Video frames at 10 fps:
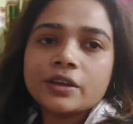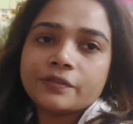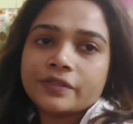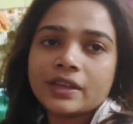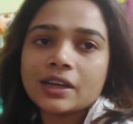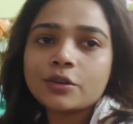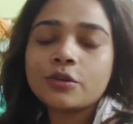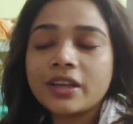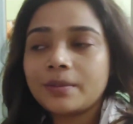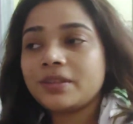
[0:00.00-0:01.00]
ইফতার
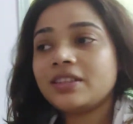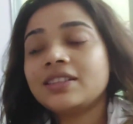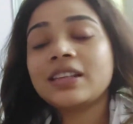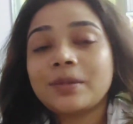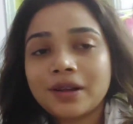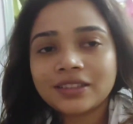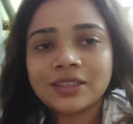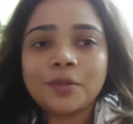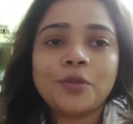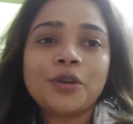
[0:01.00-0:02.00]
করে আমি জাস্ট
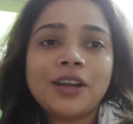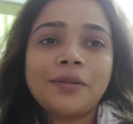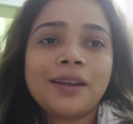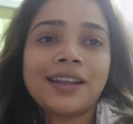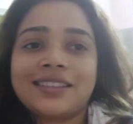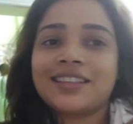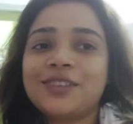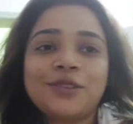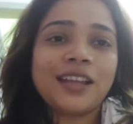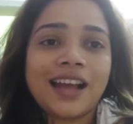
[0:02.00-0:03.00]
নামাজটা পড়লাম আর আজকে
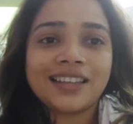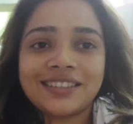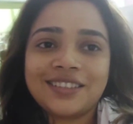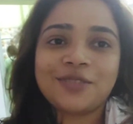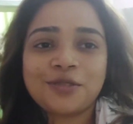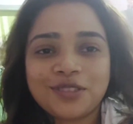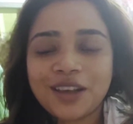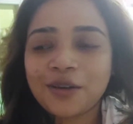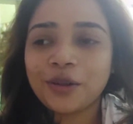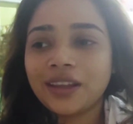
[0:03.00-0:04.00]
তো লাস্ট
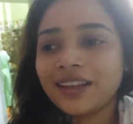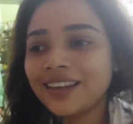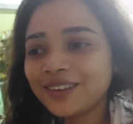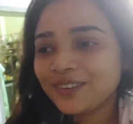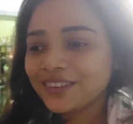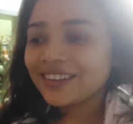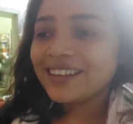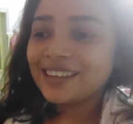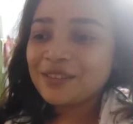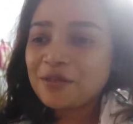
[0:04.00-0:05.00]
রোজা হয়ে গেল
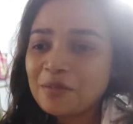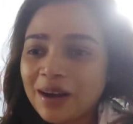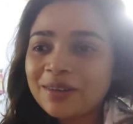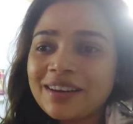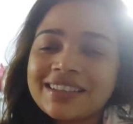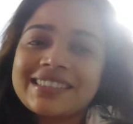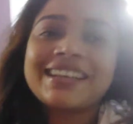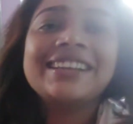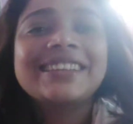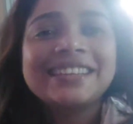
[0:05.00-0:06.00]
খুব ভালো লাগছে
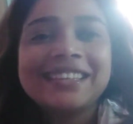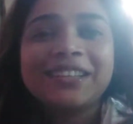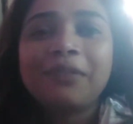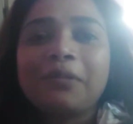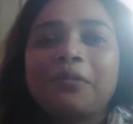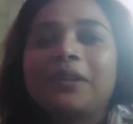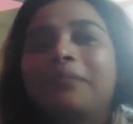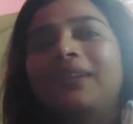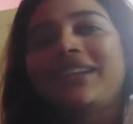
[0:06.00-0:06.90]
কালকে ঈদ হবে বলে বাট